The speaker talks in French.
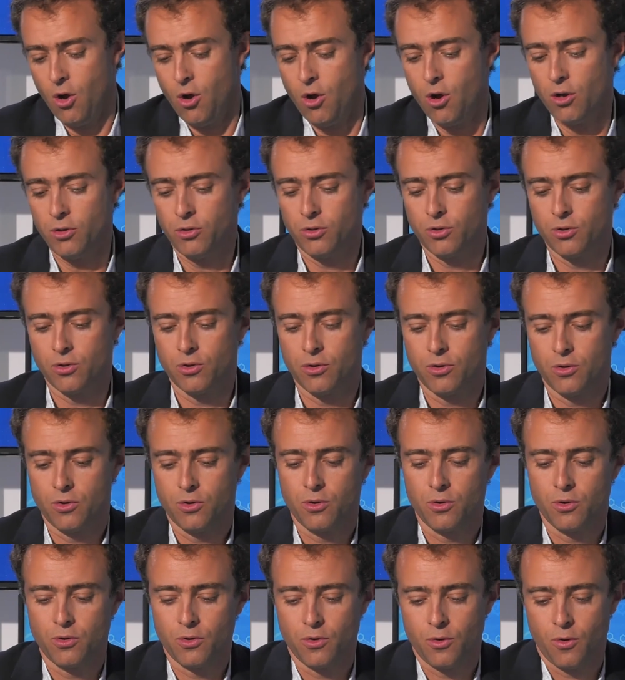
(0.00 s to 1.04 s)
Aude,
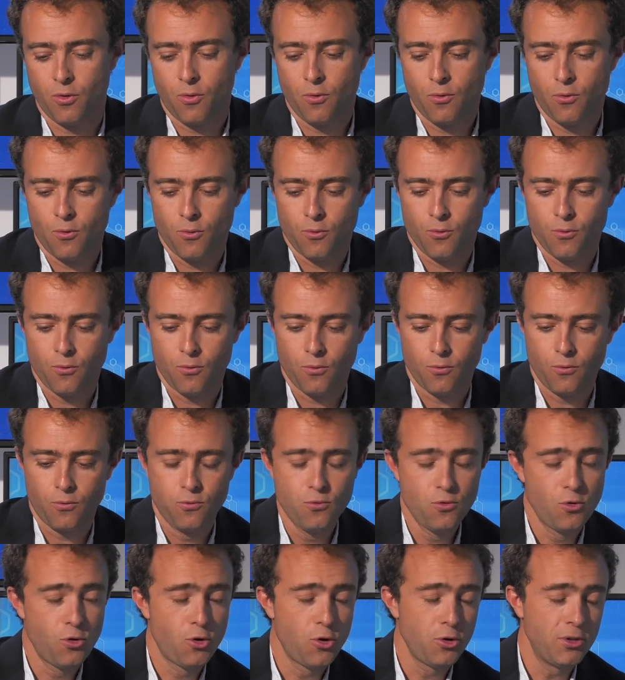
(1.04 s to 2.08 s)
euh, on
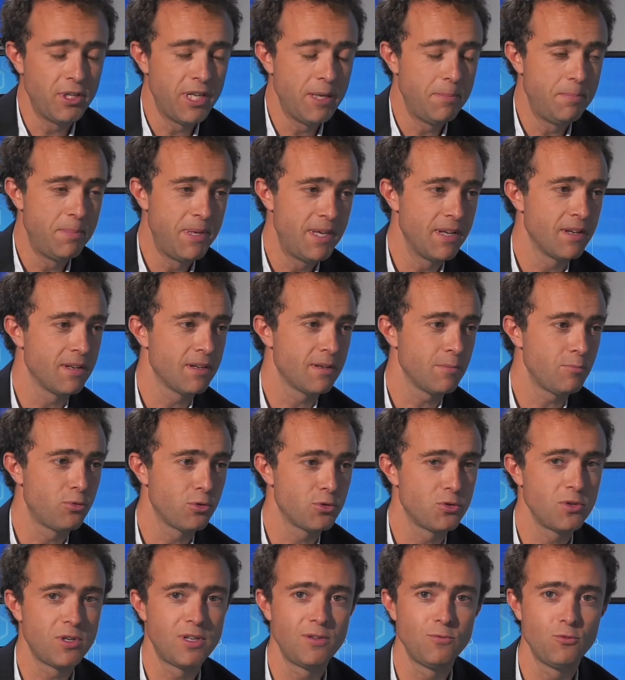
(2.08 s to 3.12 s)
vous connaît bien.
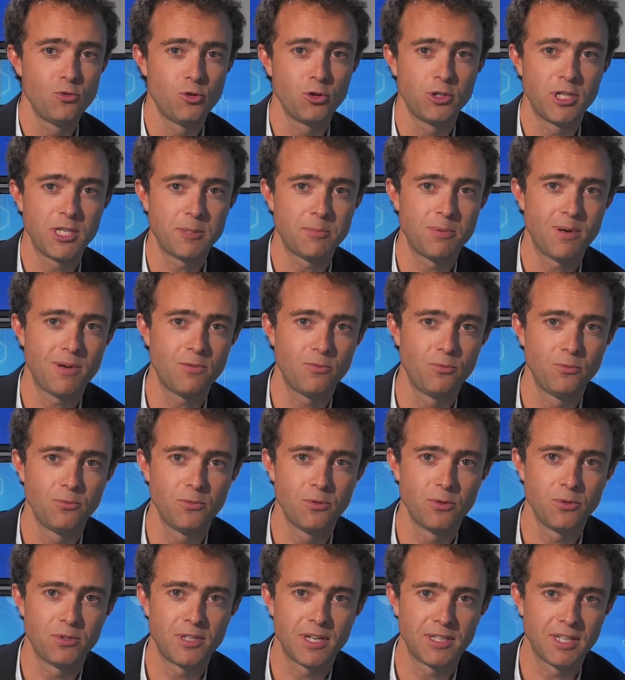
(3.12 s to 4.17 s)
Pour ceux qui ne vous connaissent pas, vous
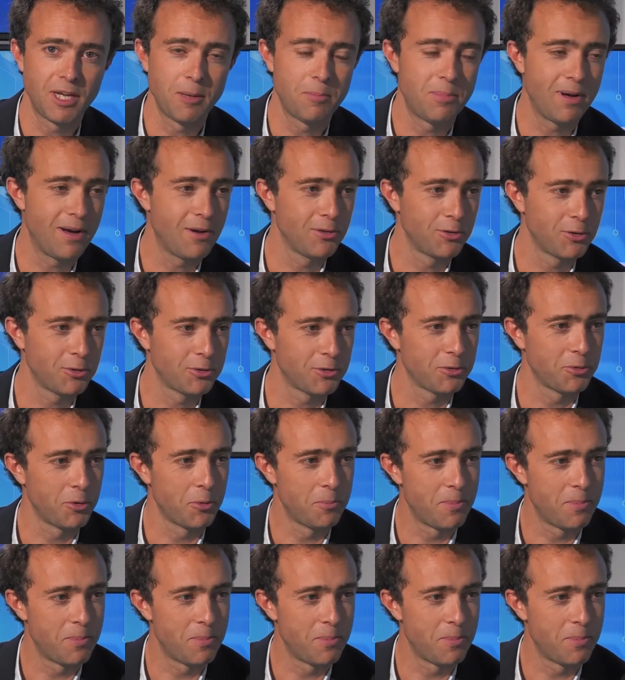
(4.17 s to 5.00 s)
ne tarderez pas à en entendre